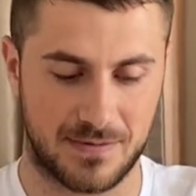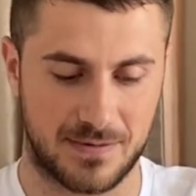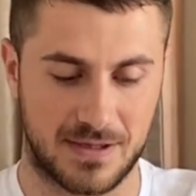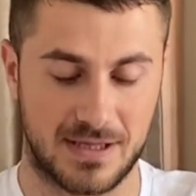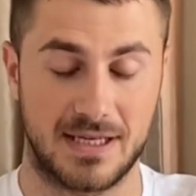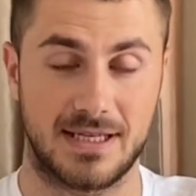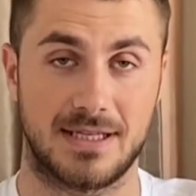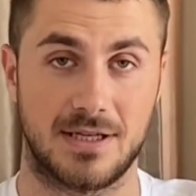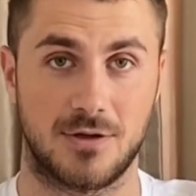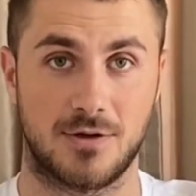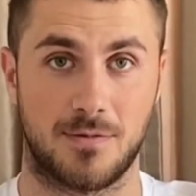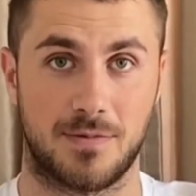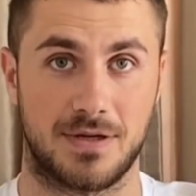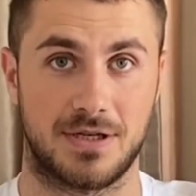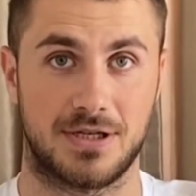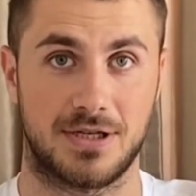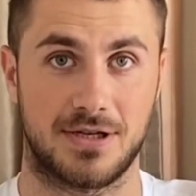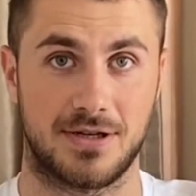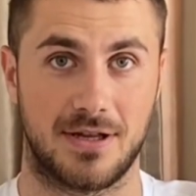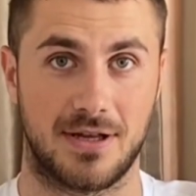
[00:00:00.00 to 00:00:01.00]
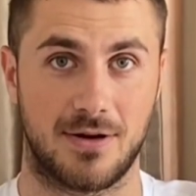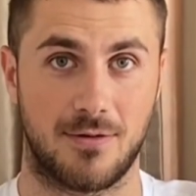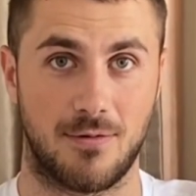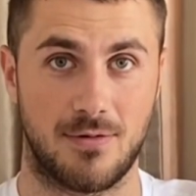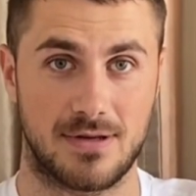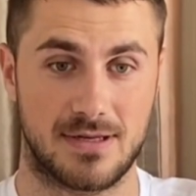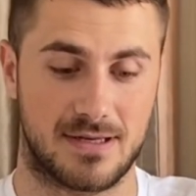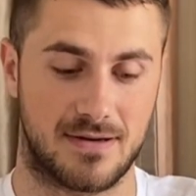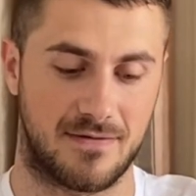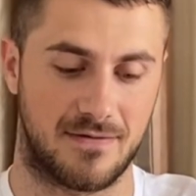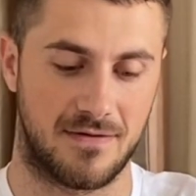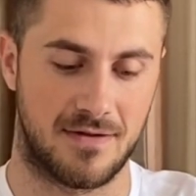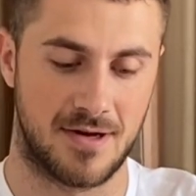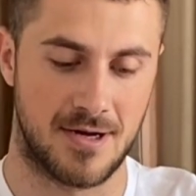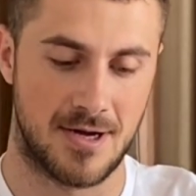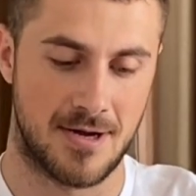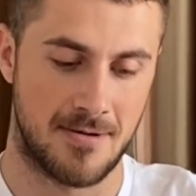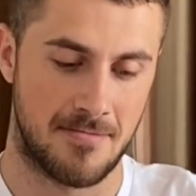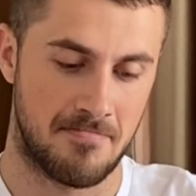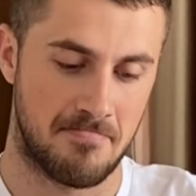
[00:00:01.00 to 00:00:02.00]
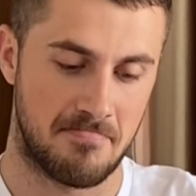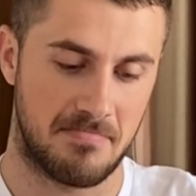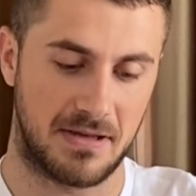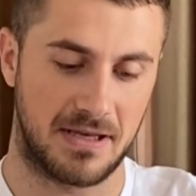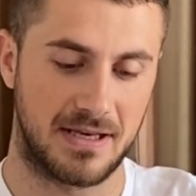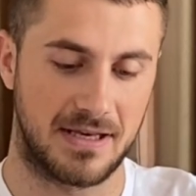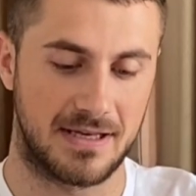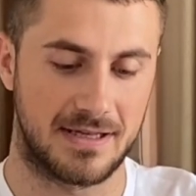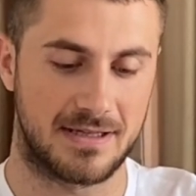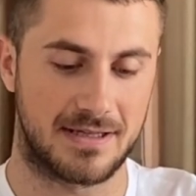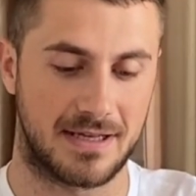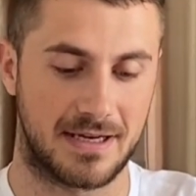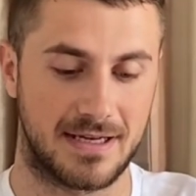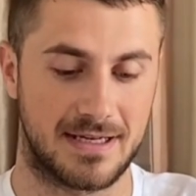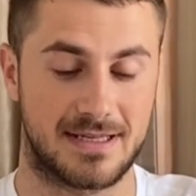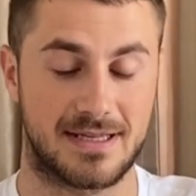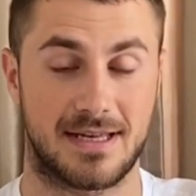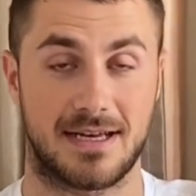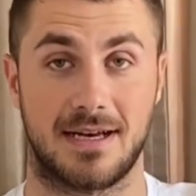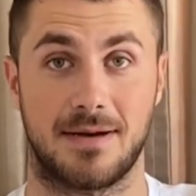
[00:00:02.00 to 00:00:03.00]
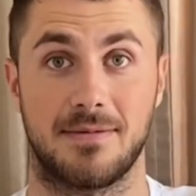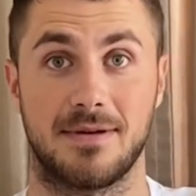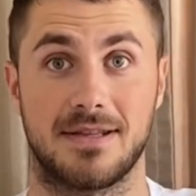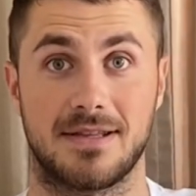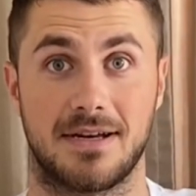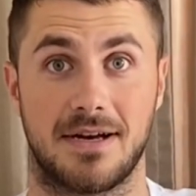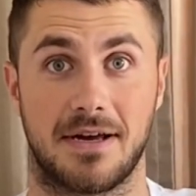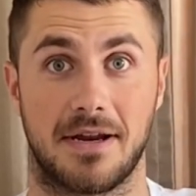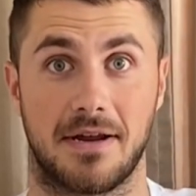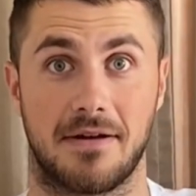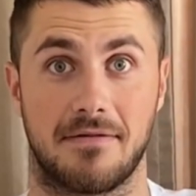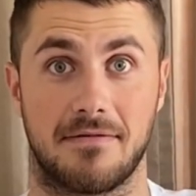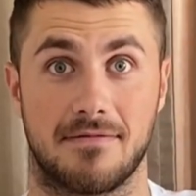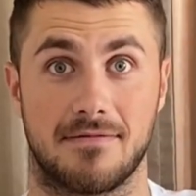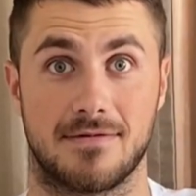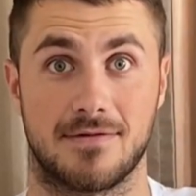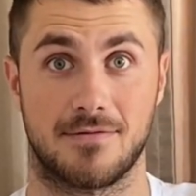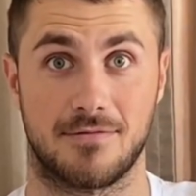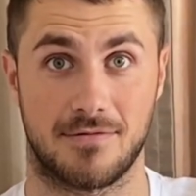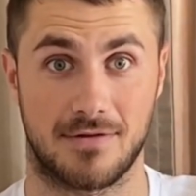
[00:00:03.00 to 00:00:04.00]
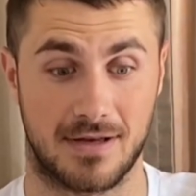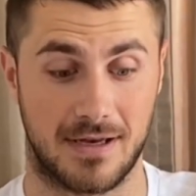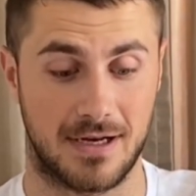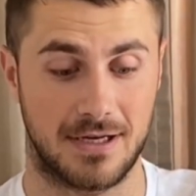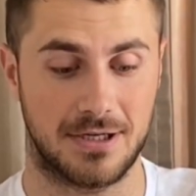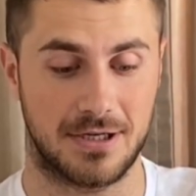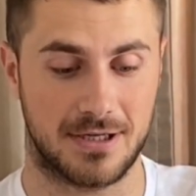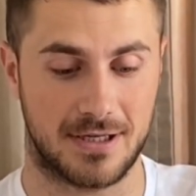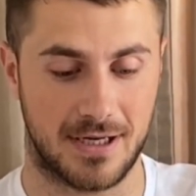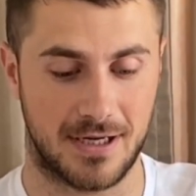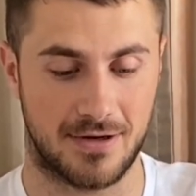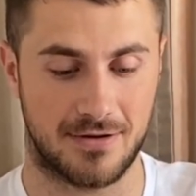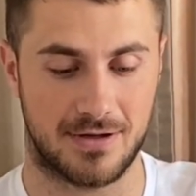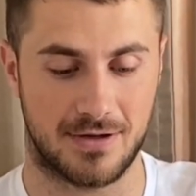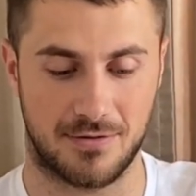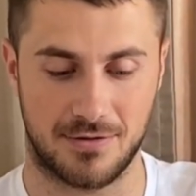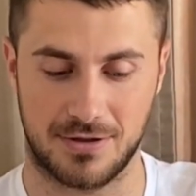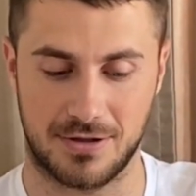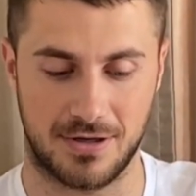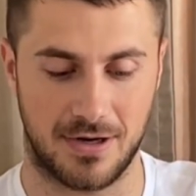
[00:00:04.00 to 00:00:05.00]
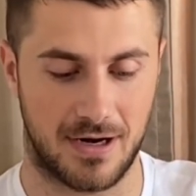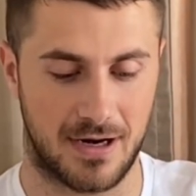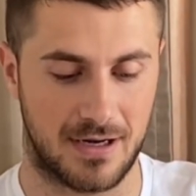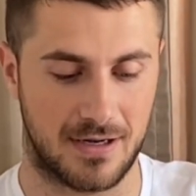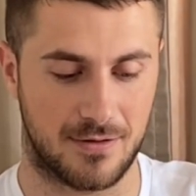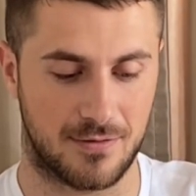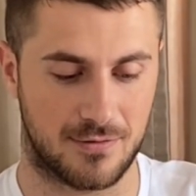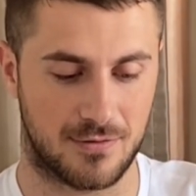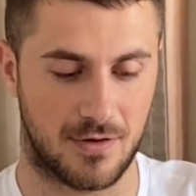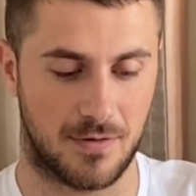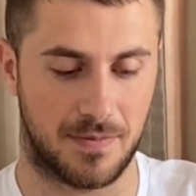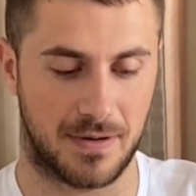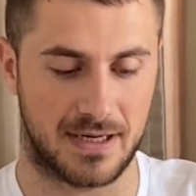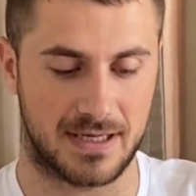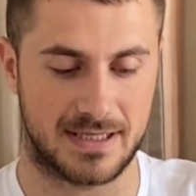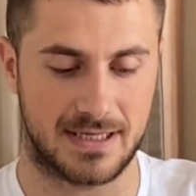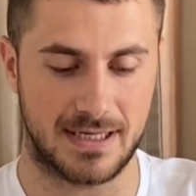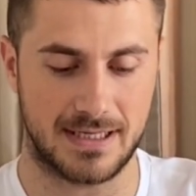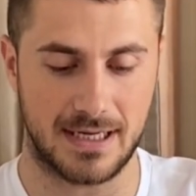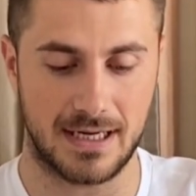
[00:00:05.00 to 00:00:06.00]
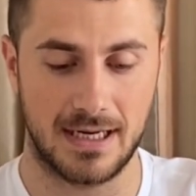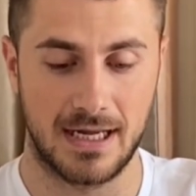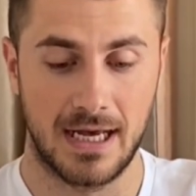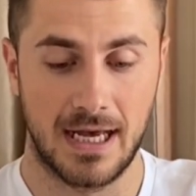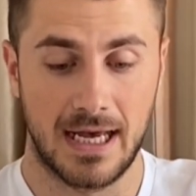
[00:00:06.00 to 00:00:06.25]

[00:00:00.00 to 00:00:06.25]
Тысячу почти лайкосов и 300 комментариев. Ну, я считаю, это очень реально крутой показатель.